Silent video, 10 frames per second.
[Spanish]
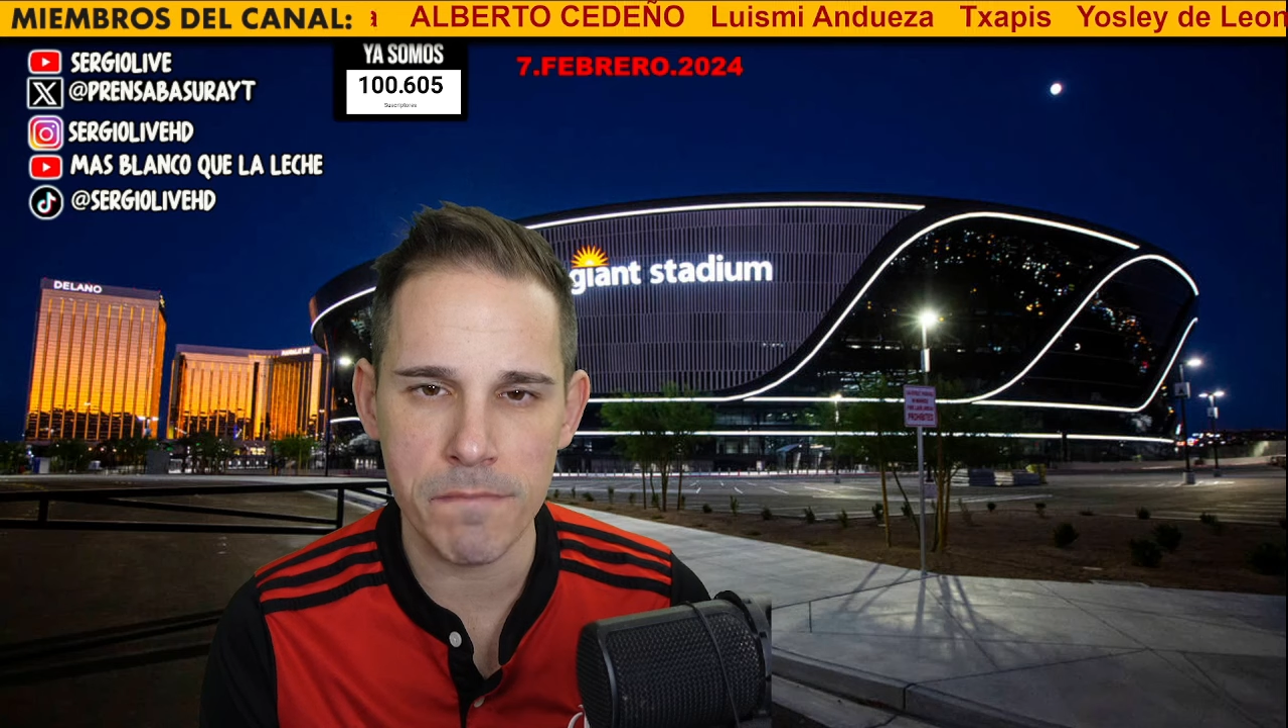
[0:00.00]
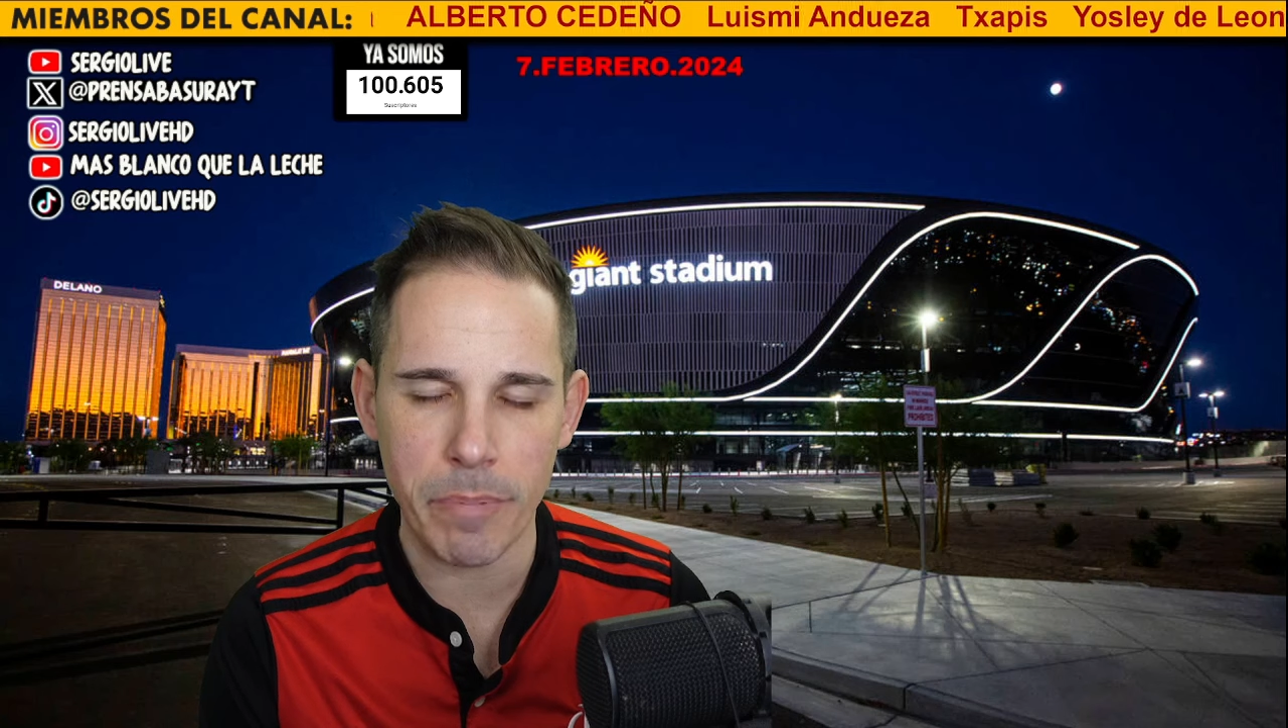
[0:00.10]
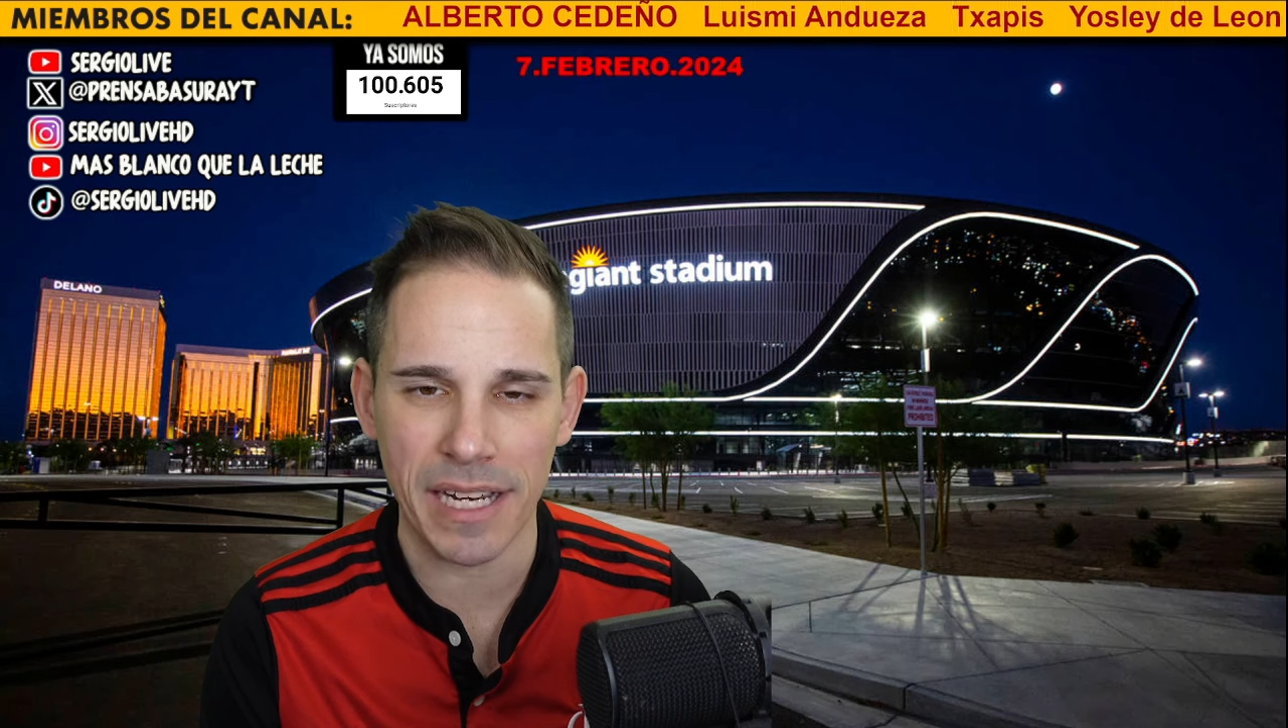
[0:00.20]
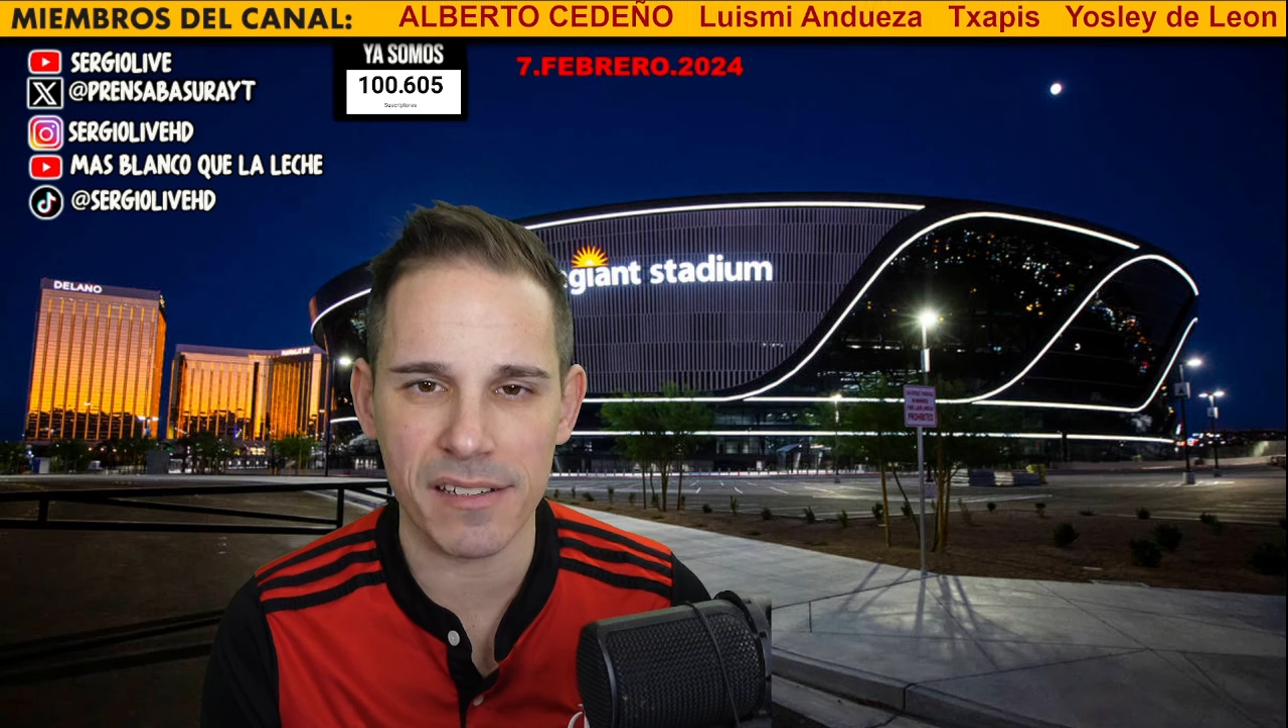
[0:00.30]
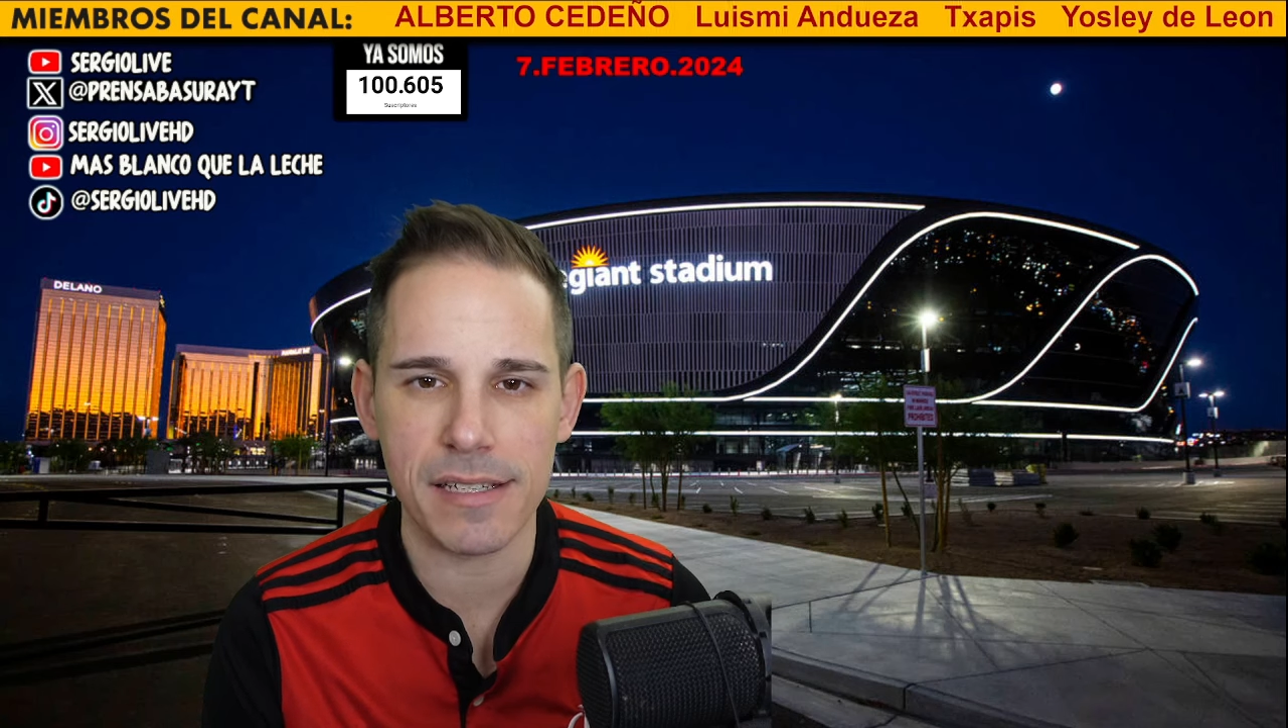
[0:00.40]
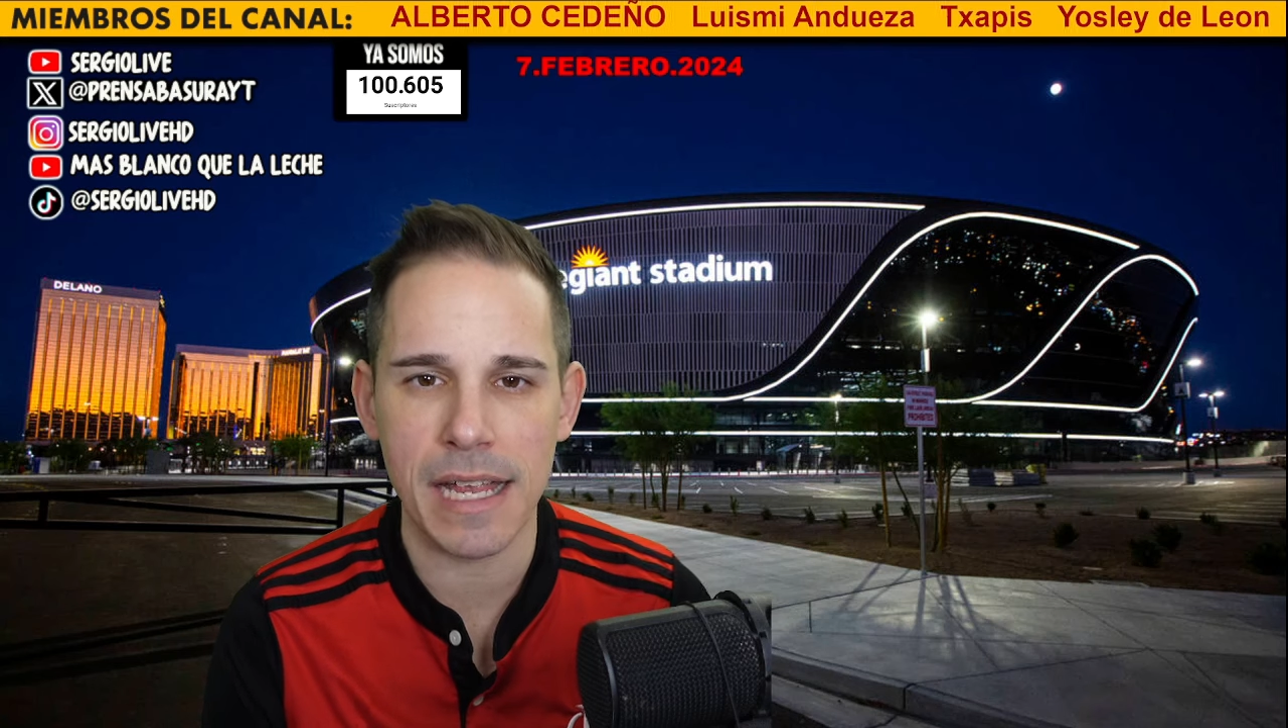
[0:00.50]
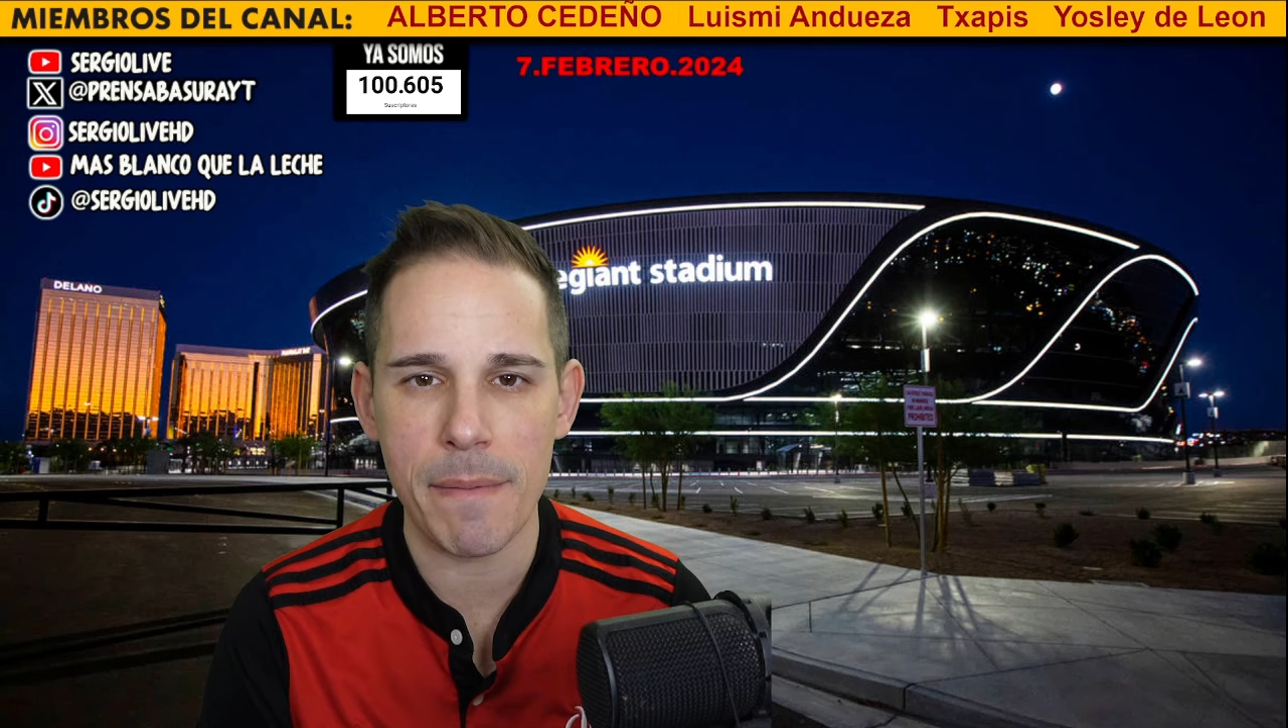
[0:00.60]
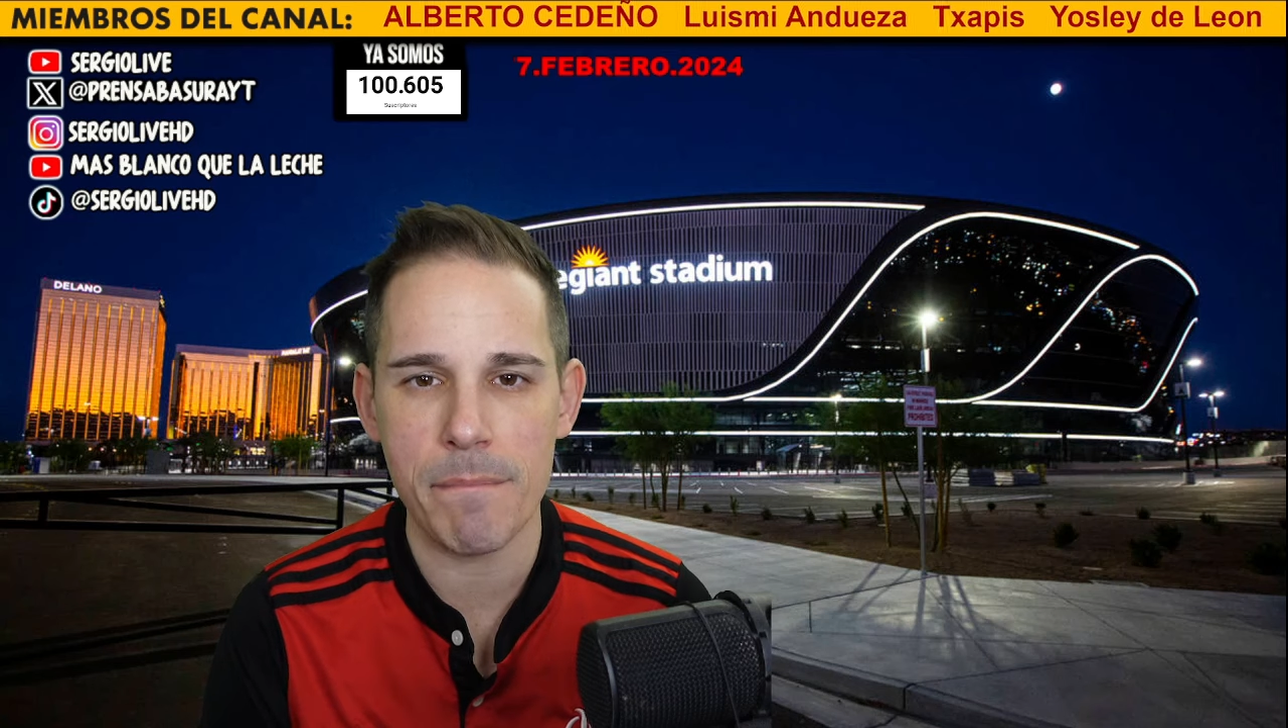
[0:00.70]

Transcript: Prensa